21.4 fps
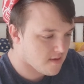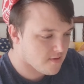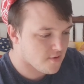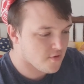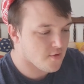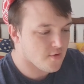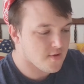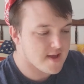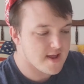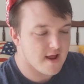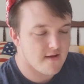
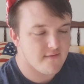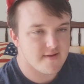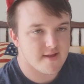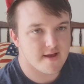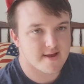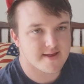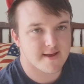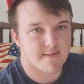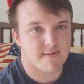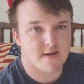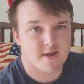Surtout qu'il avait dit à
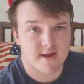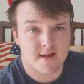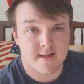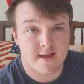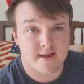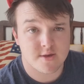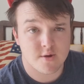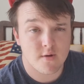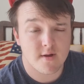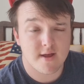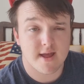sa
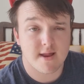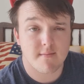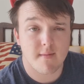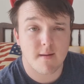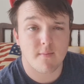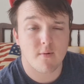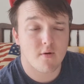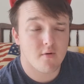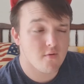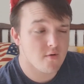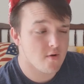présentation qu'il aimait
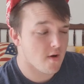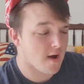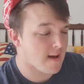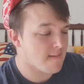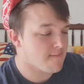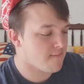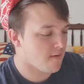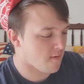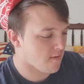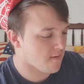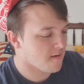beaucoup le rap.
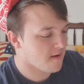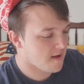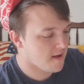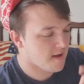Bon,